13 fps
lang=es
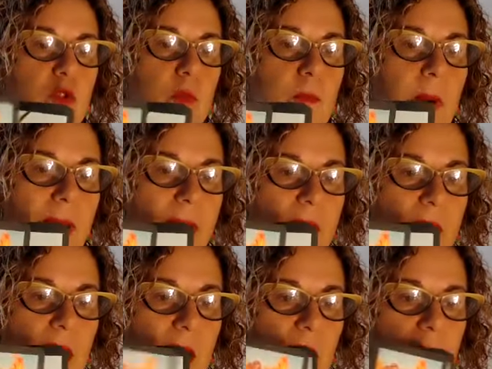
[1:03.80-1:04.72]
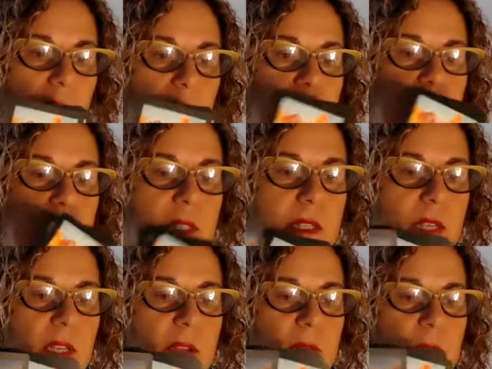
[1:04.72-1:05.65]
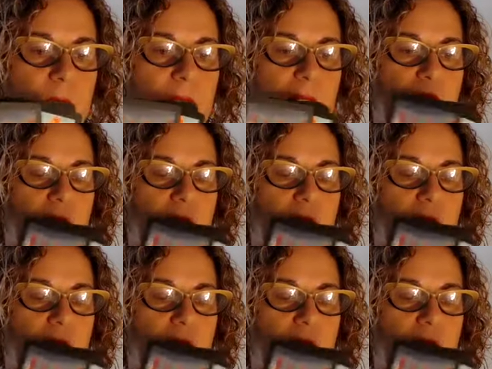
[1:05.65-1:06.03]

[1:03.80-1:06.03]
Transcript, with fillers: su pareja. Sí, mira